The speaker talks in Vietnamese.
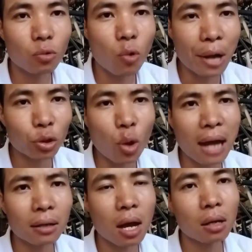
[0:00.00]
hoàn
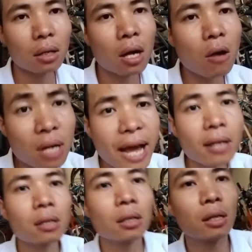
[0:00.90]
toàn là không
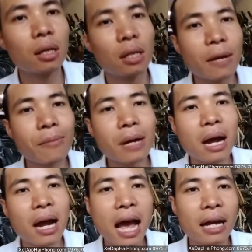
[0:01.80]
lên lắp gấp
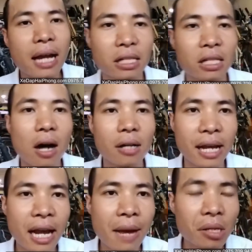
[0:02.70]
ba ga để chở
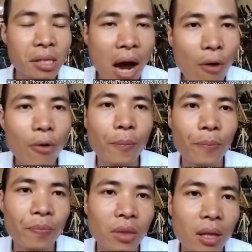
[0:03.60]
trẻ em đằng sau
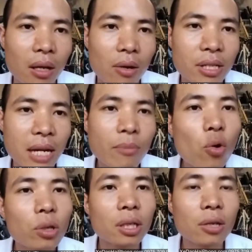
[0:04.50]
còn chắn
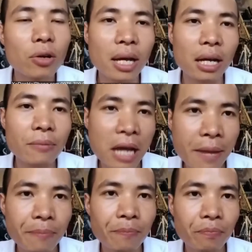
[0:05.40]
bùn thì có thể lắp
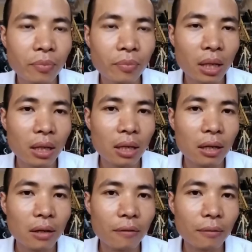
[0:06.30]
thêm
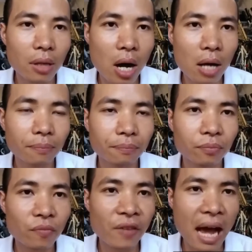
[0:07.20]
đó
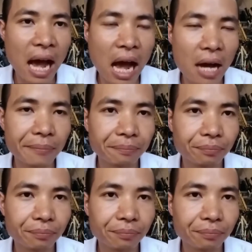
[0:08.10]
và